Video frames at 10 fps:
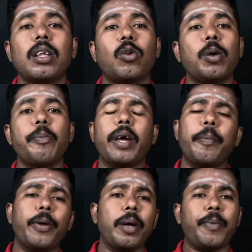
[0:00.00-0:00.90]
அந்த கோபம்
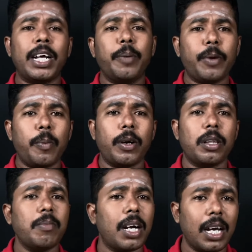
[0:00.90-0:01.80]
மிகப்பெரிய பாதிப்பு
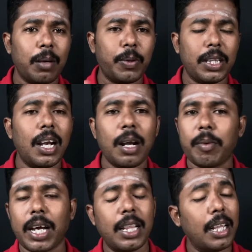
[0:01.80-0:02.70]
ஏற்படுத்தும் ஆனால் அதை பற்றிலாம்
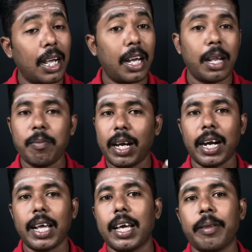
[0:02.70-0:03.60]
நமக்கு எந்த அக்கறையுமே
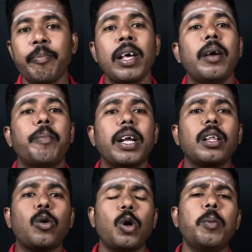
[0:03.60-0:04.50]
கிடையாது பட்
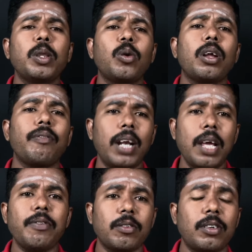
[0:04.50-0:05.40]
இந்த கோபத்தோட
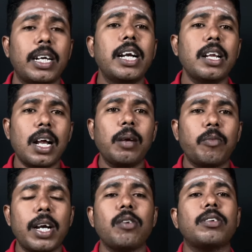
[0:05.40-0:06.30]
விளைவு ஒரு ரெண்டு
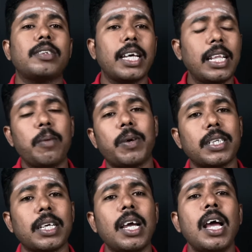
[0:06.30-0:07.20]
நாளுக்கு முன்னாடி ஒரு செய்தியை
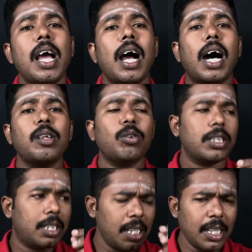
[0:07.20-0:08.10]
படித்தேன் அது ஒரு
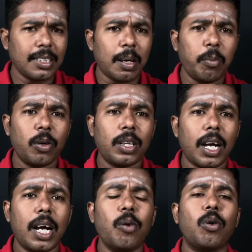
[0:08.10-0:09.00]
சின்ன
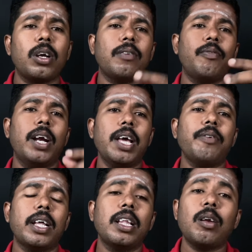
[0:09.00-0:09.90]
சம்பவத்துக்காக ஒரு
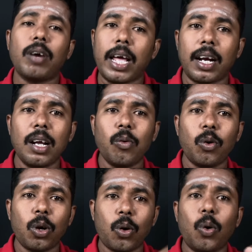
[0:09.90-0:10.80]
விளைவு எந்த அளவுக்கு ஆயிருக்குன்னா
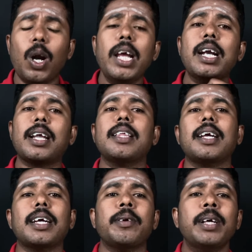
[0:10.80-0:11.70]
ஒரு கொலை
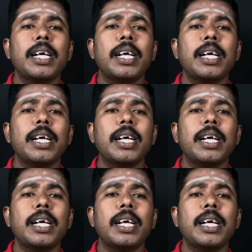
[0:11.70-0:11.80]
நடந்திருக்கு